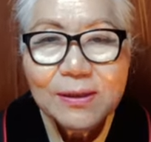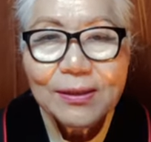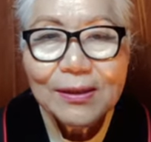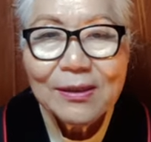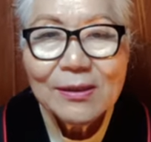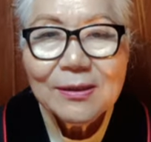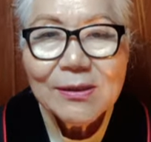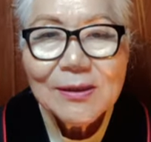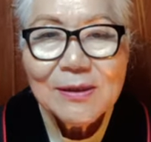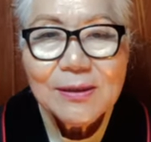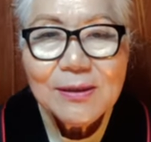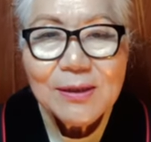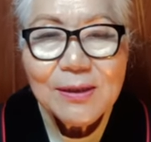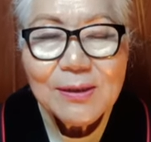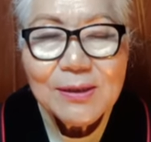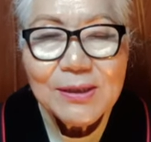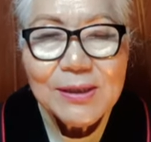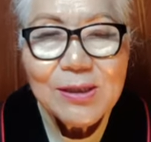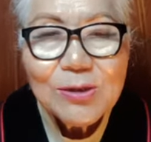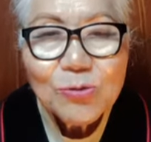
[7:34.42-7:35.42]
어,
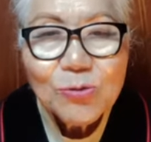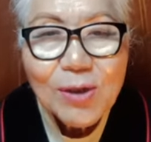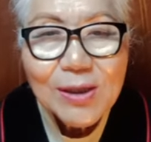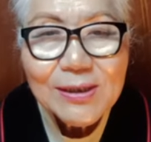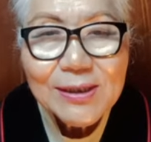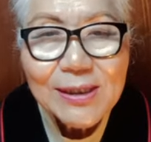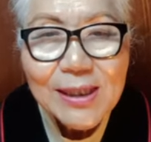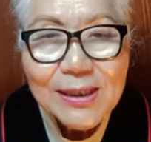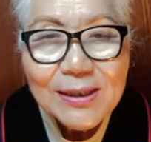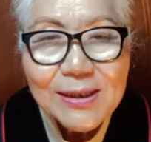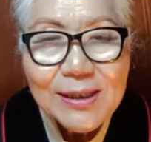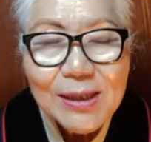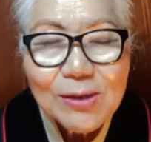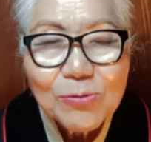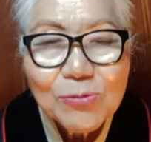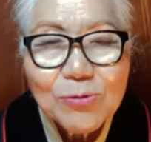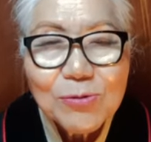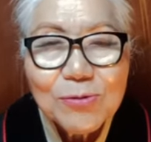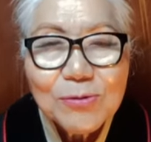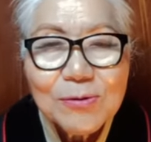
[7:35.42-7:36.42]
실족하지 않게
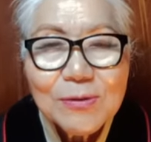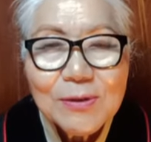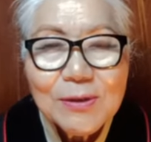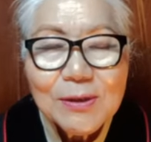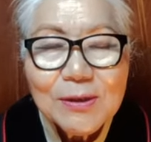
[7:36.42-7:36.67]
하고